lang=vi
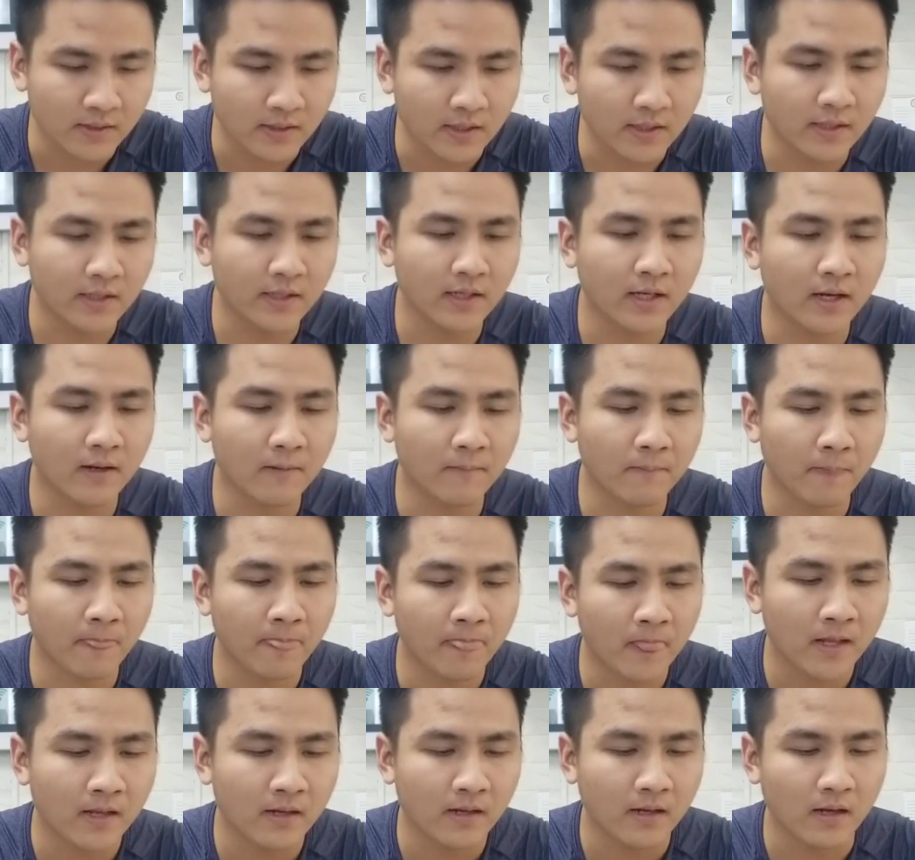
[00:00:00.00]
thì um,
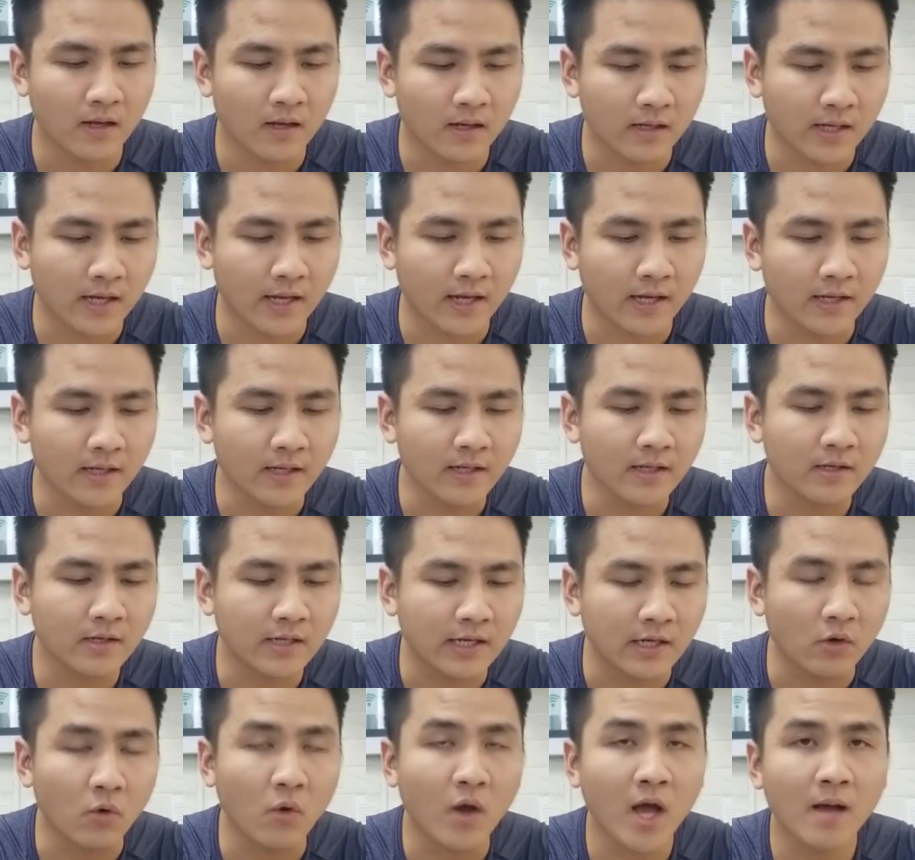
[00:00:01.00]
à, cái
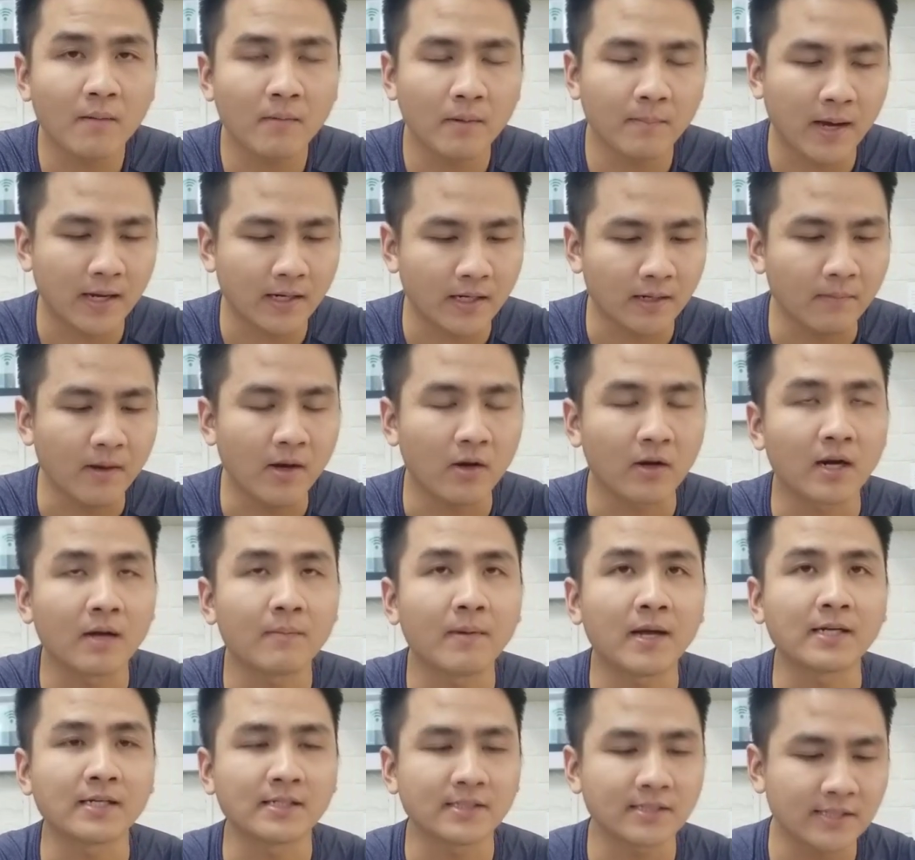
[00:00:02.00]
cái loa mà bạn ấy bảo là
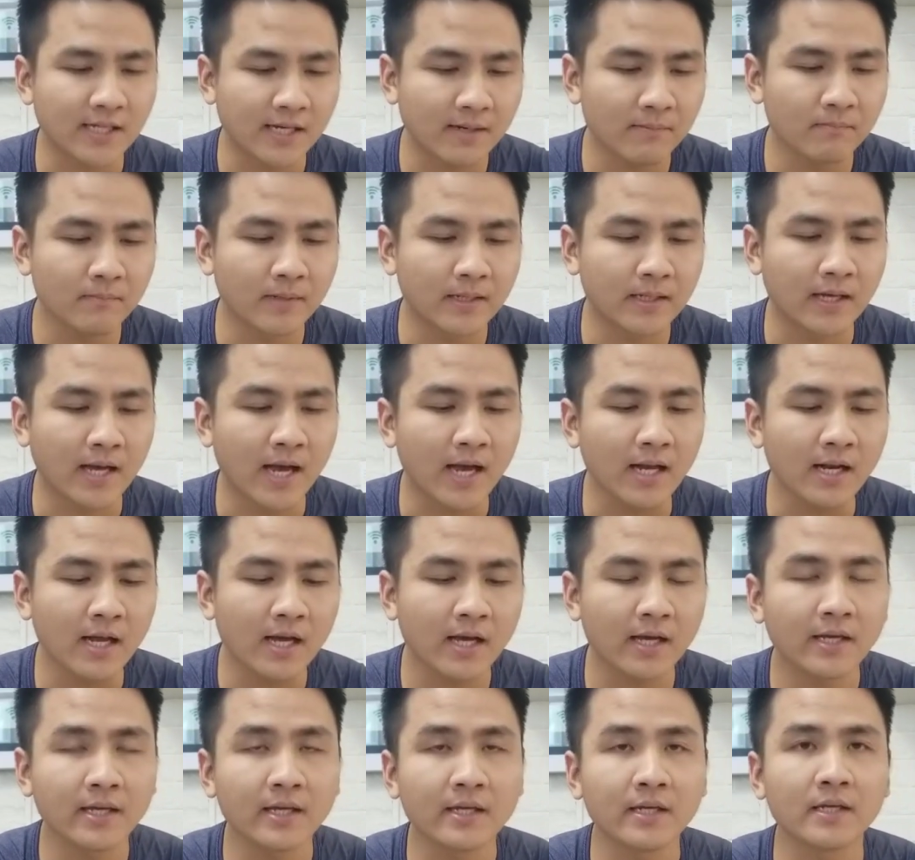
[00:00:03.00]
bạn ấy xem mình hát
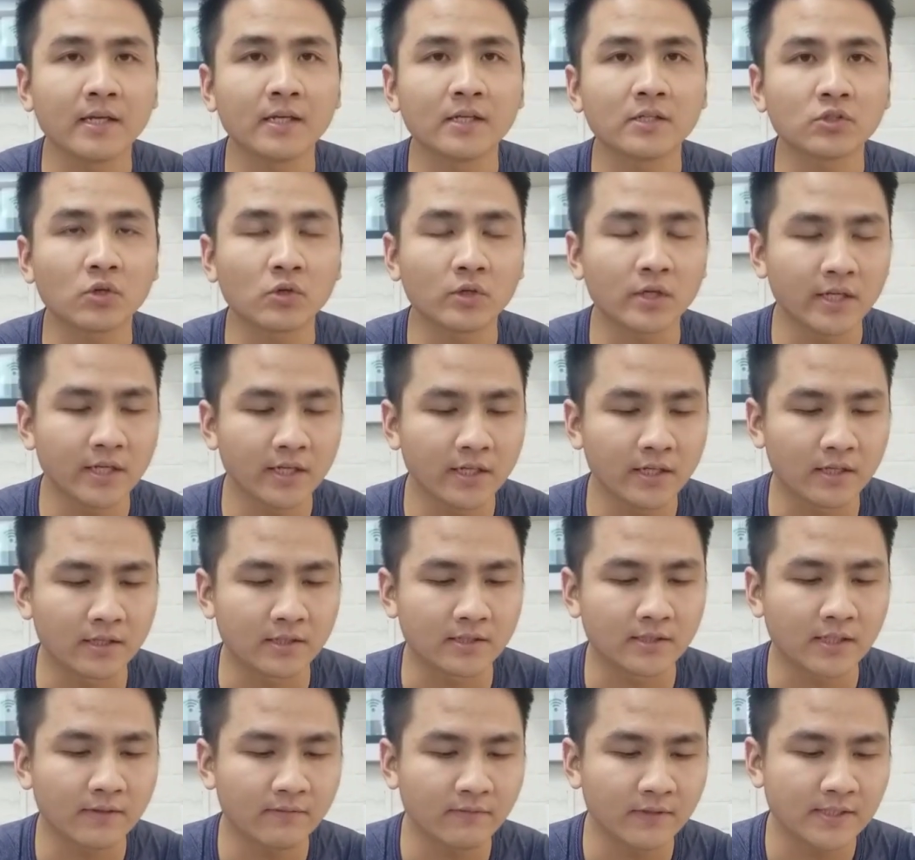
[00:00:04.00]
hay Sony ở
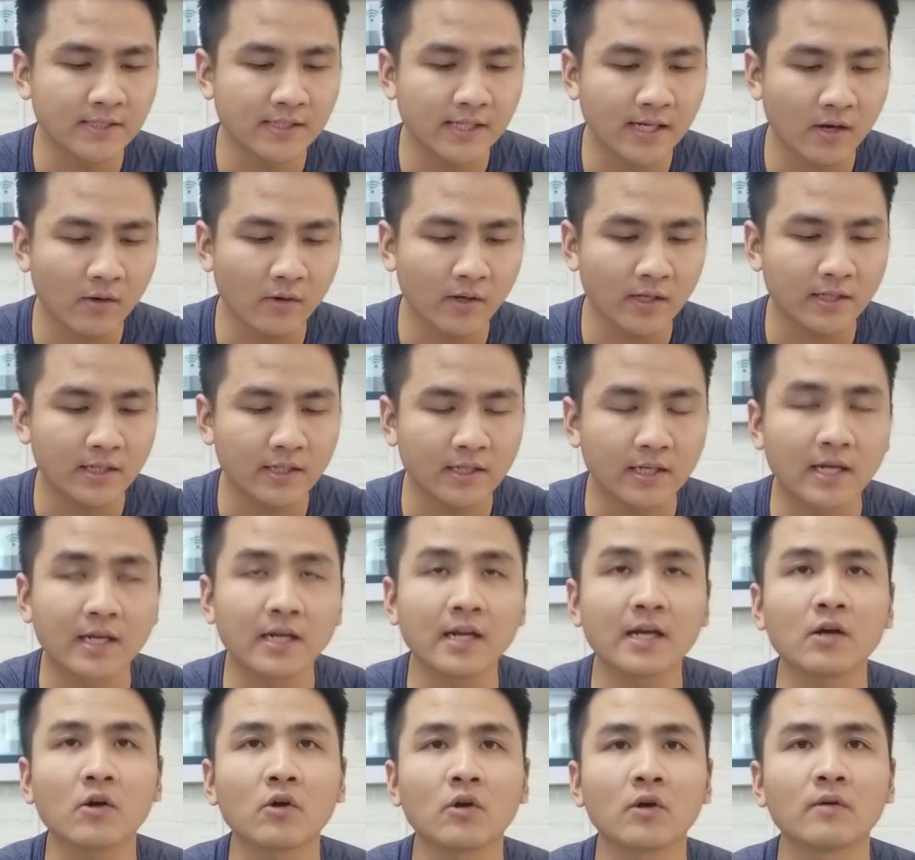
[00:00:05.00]
trên video ấy thì đấy
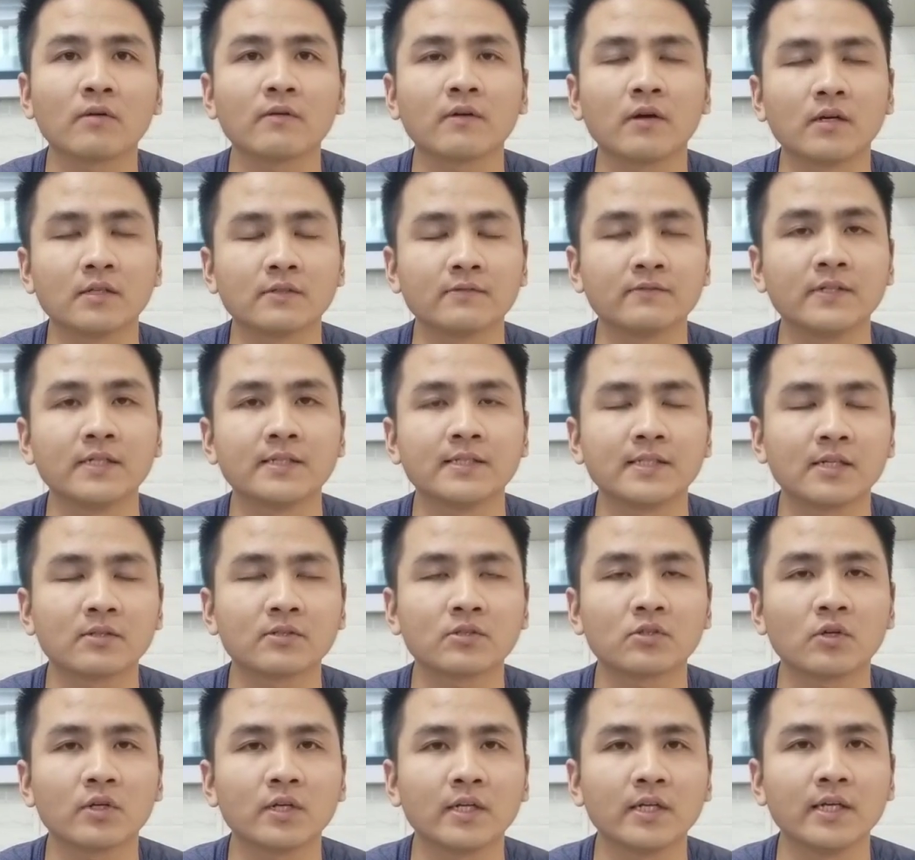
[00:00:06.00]
là con ở video
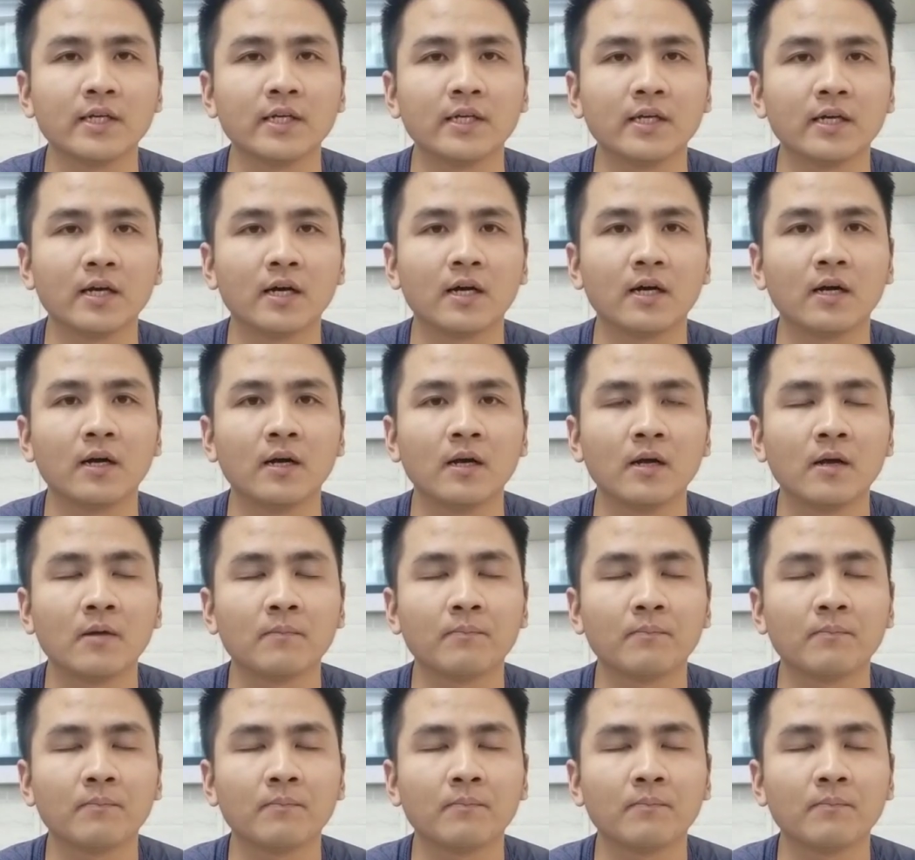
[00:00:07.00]
Sony uh, ờ,